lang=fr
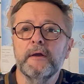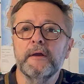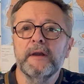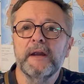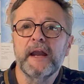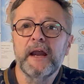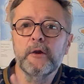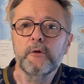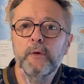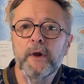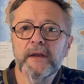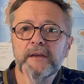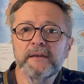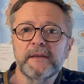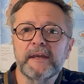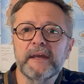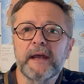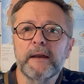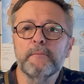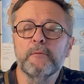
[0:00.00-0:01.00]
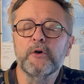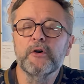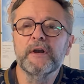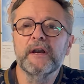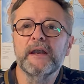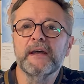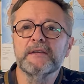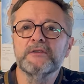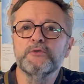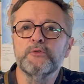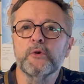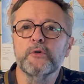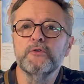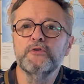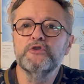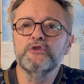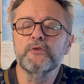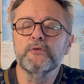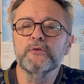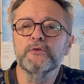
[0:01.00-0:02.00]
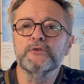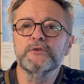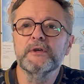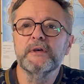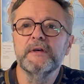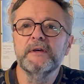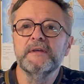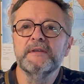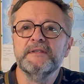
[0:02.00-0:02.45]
la loi est également claire sur une chose.